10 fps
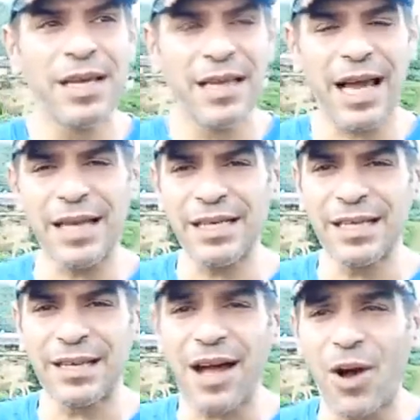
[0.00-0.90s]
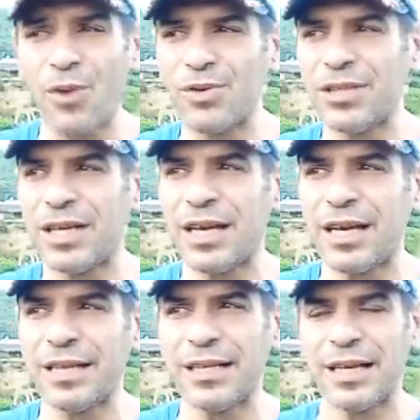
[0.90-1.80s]
يعني راعوا ان
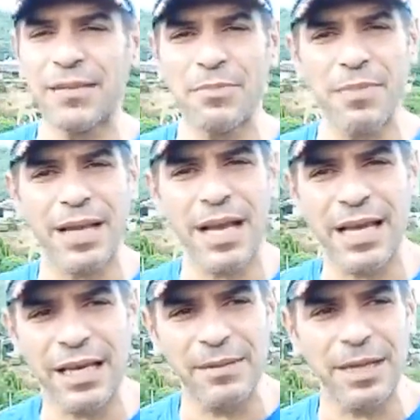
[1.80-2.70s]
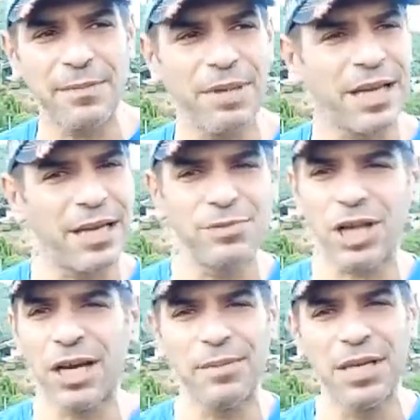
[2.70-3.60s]
انا ان انا لما باجي اتكلم انا ما
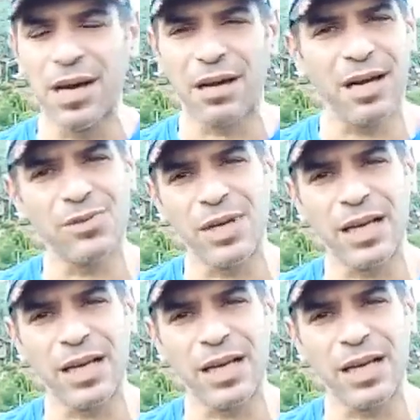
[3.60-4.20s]
بتكلمش على مليارات